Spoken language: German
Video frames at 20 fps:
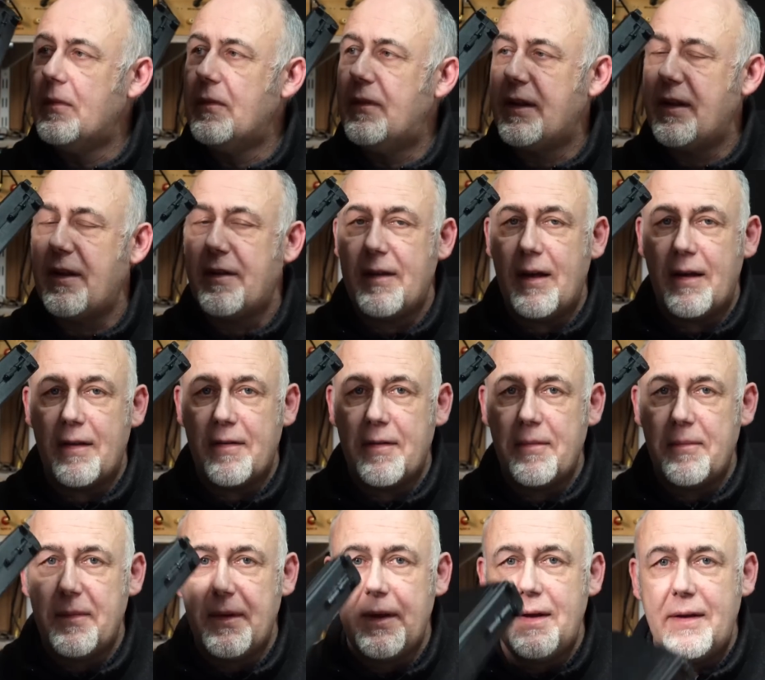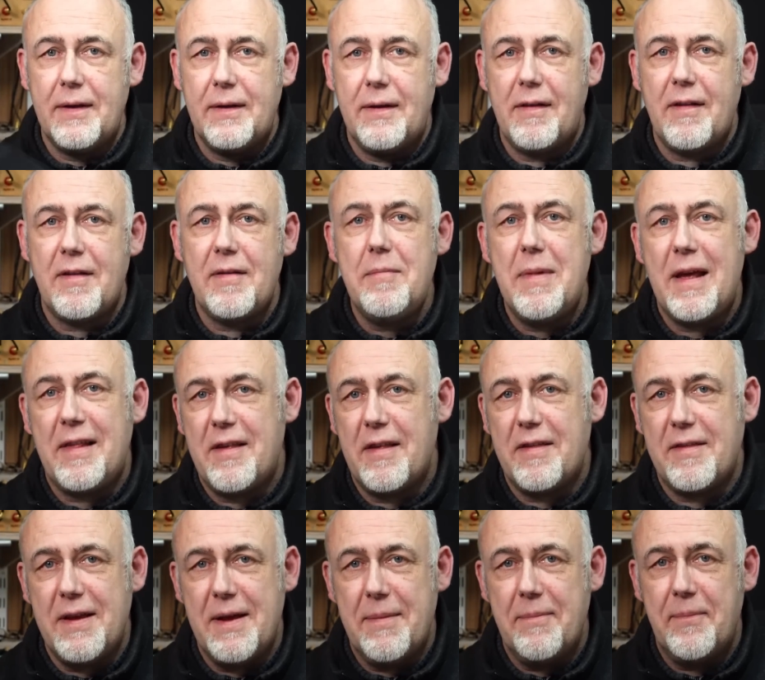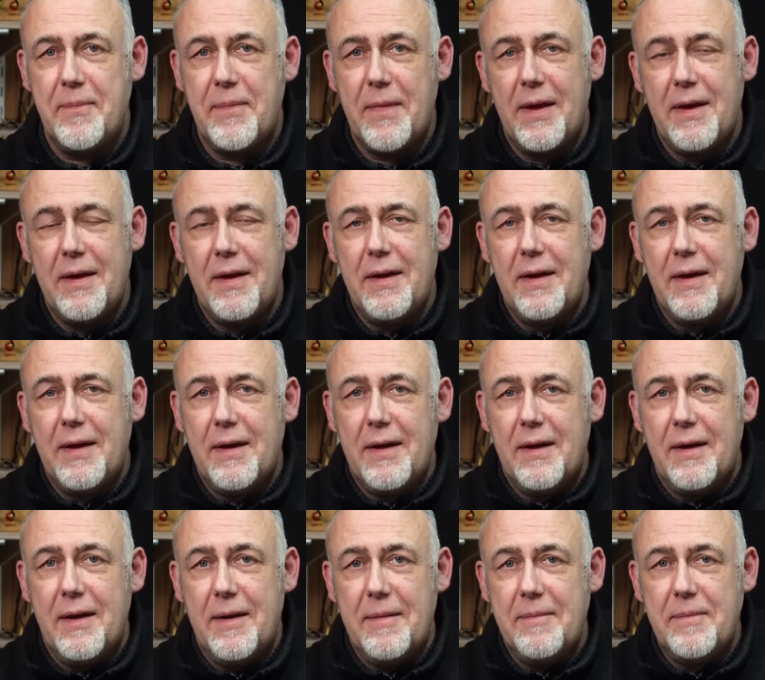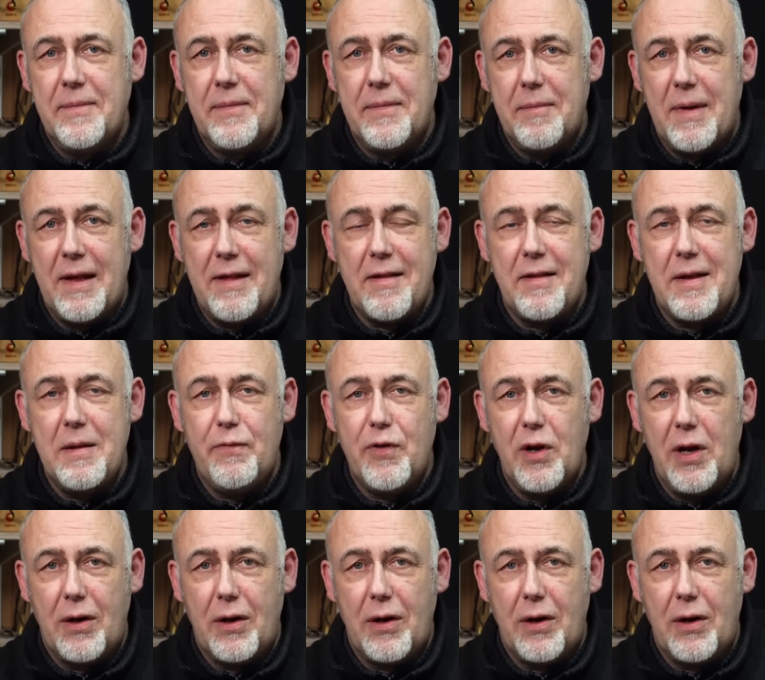Was ist das? Es ist ein Messsystem. Ähm, Messsystem für